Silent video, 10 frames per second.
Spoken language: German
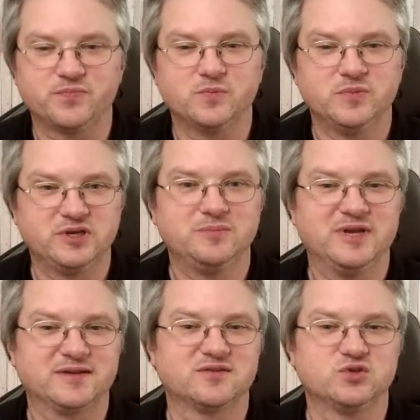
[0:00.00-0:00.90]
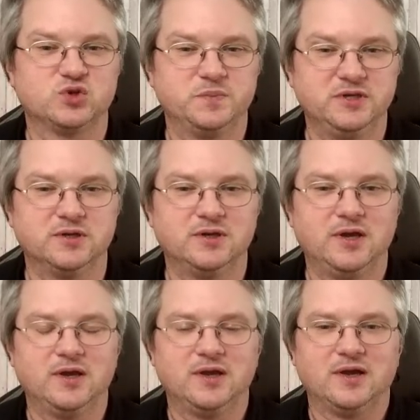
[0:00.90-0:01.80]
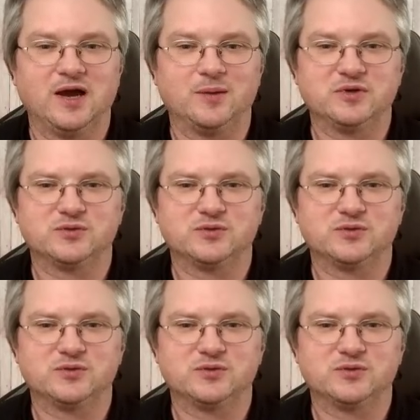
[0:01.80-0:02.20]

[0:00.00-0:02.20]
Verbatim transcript: mit dem letzten Spiel. Aber